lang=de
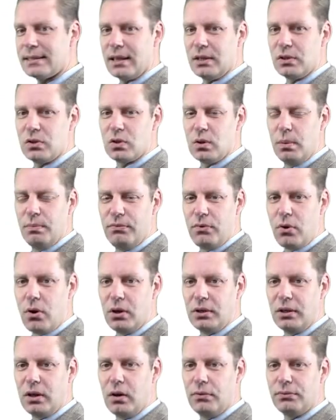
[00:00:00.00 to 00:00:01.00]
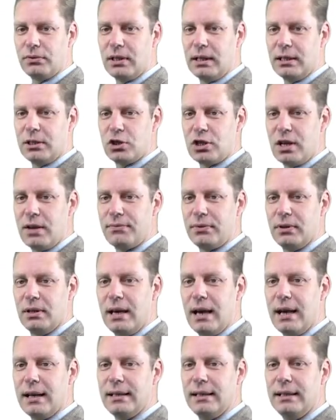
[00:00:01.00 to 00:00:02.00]
dann zum Wochenauftakt schaffen,
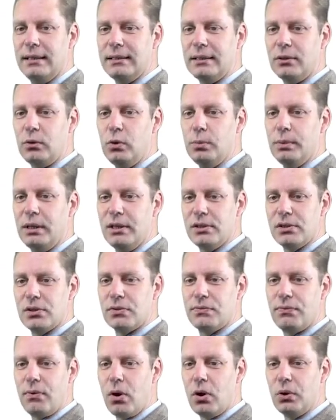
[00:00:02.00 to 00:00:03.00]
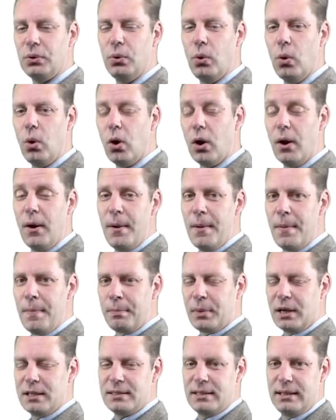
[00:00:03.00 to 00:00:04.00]
nachhaltig über dieses Wochenhoch
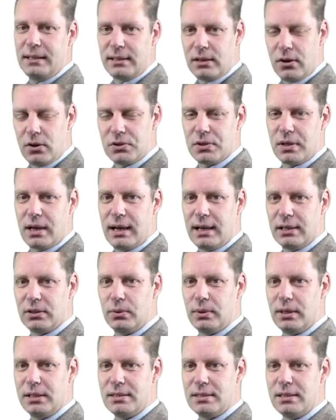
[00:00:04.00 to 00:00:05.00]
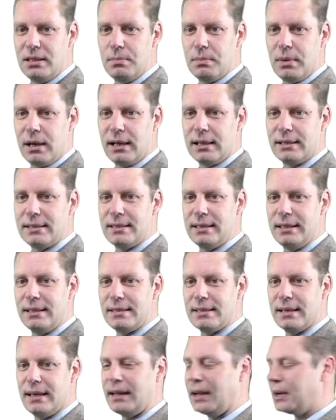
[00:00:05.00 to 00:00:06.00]
bei
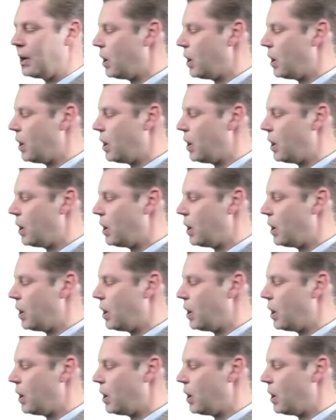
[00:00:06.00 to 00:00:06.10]
10.887 Zähler